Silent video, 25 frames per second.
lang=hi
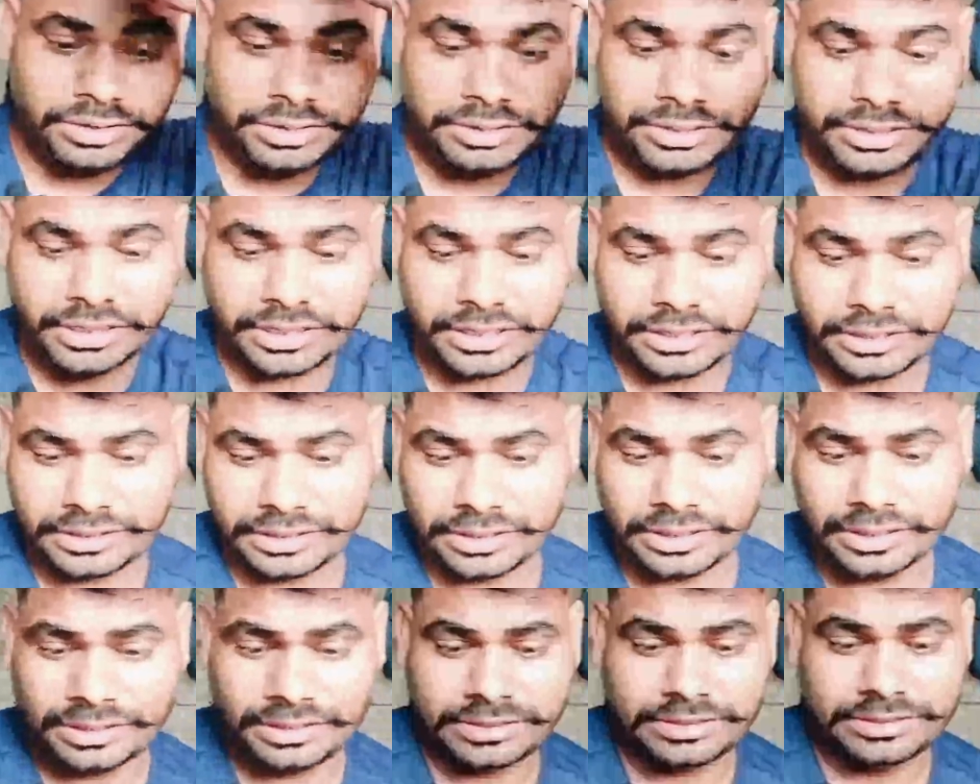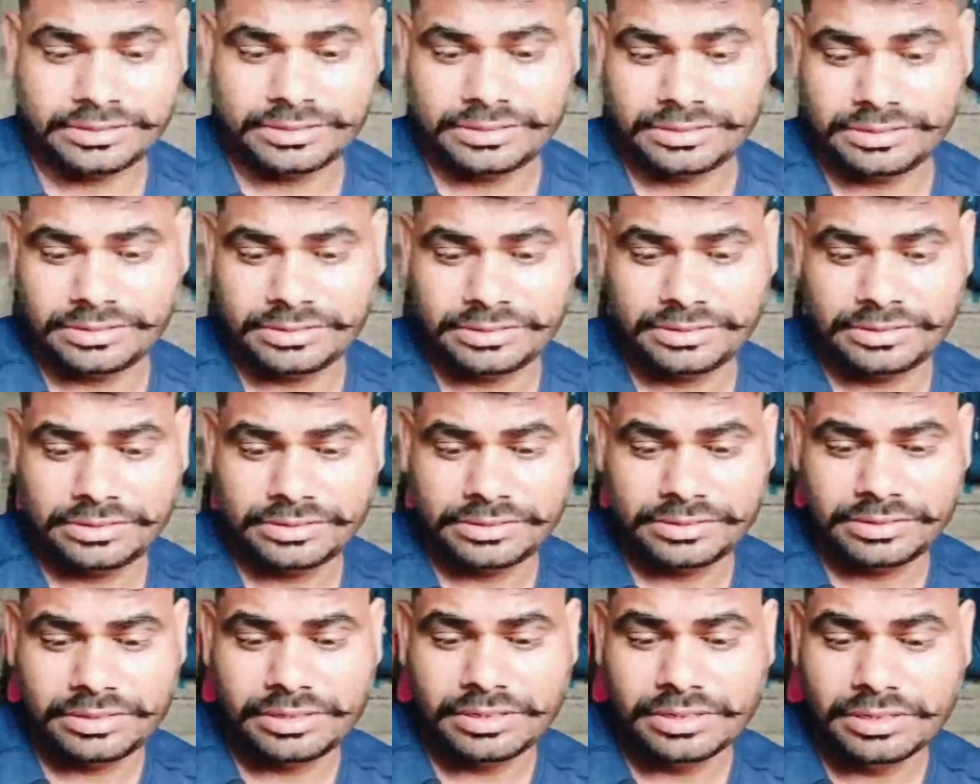कॉन्ट्रैक्टर
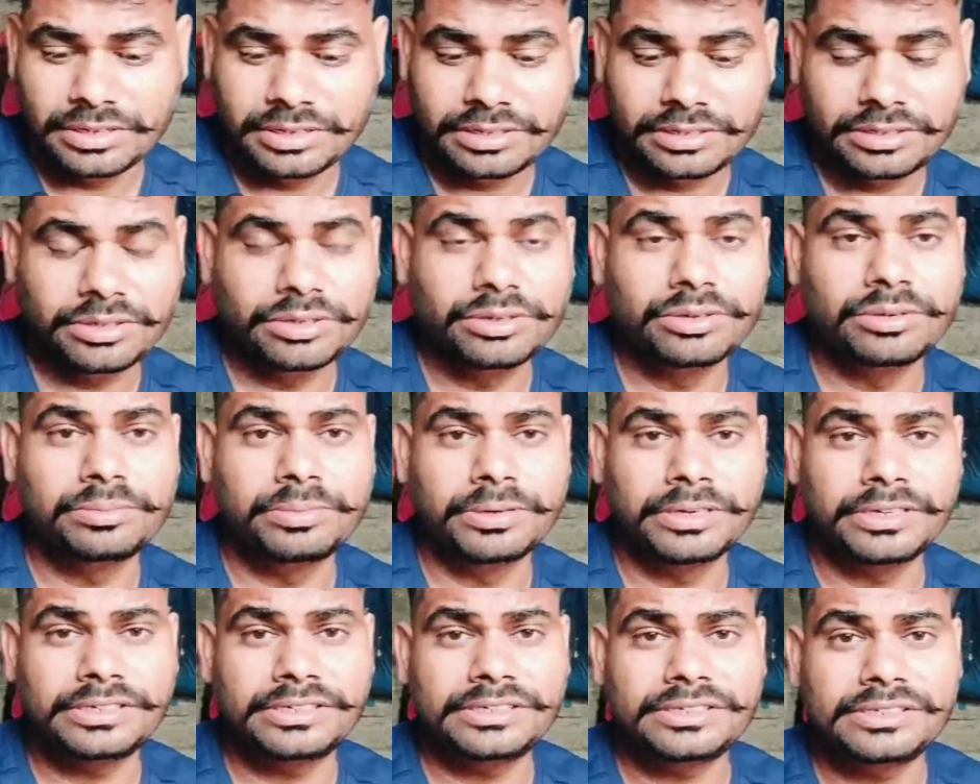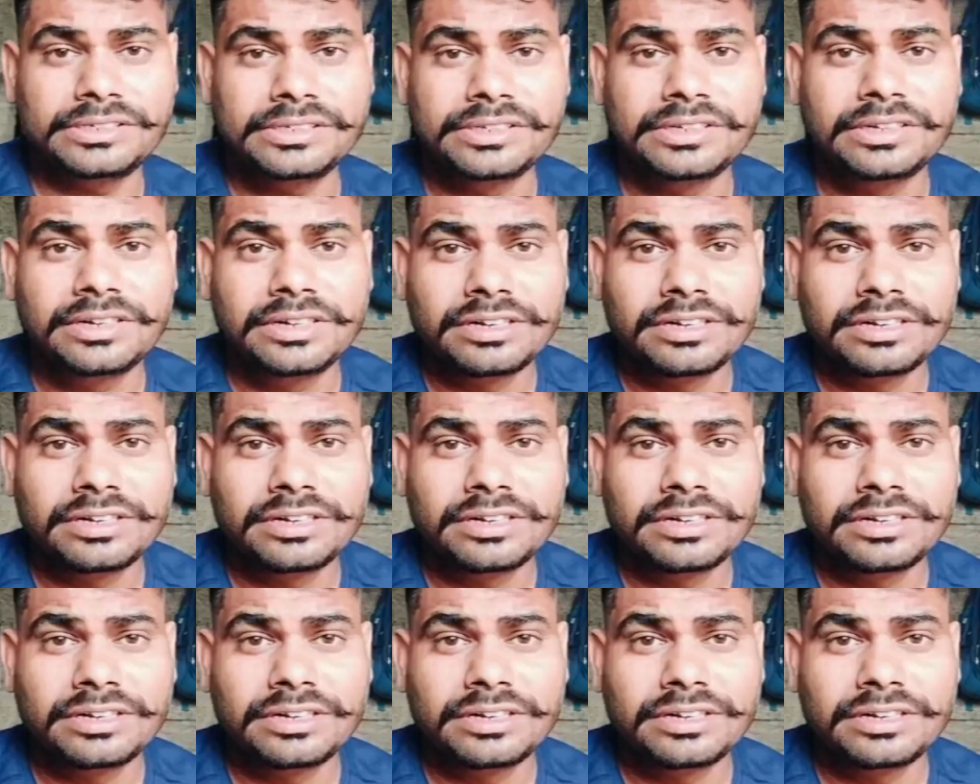तो भाई